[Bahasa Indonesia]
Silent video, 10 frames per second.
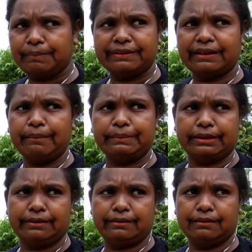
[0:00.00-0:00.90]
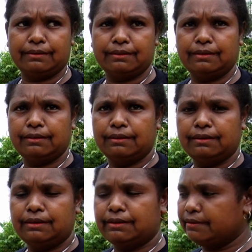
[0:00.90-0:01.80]
bapak jamin
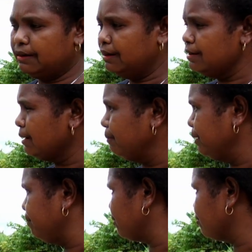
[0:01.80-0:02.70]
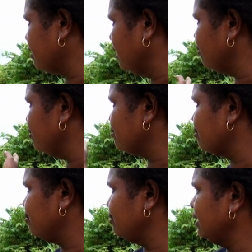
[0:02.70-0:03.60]
jangan sampai perusahaan
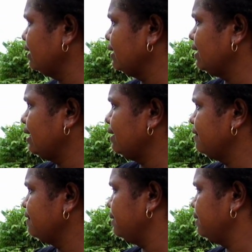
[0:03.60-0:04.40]
gusur hutang yang ada di